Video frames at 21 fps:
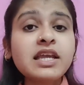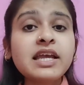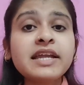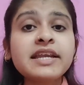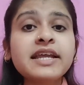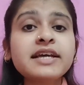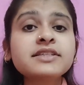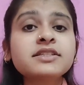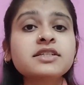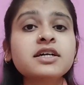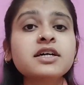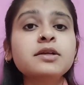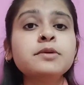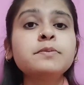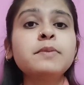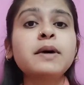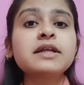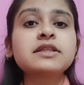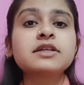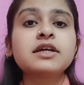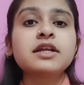नेक्स्ट अगर हम
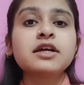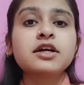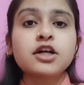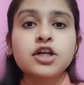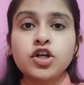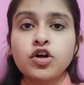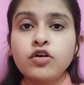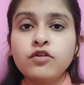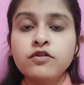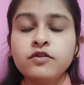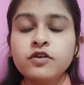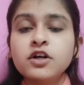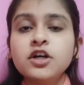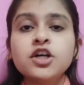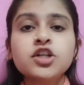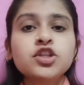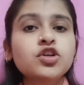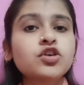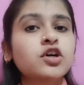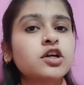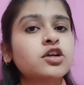बात करें कट ऑफ
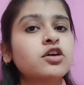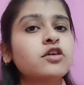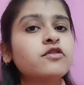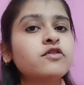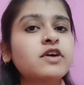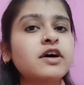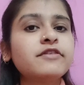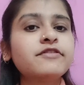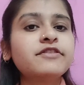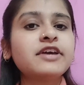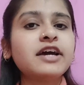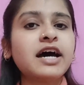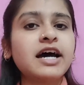तो कट ऑफ काफ़ी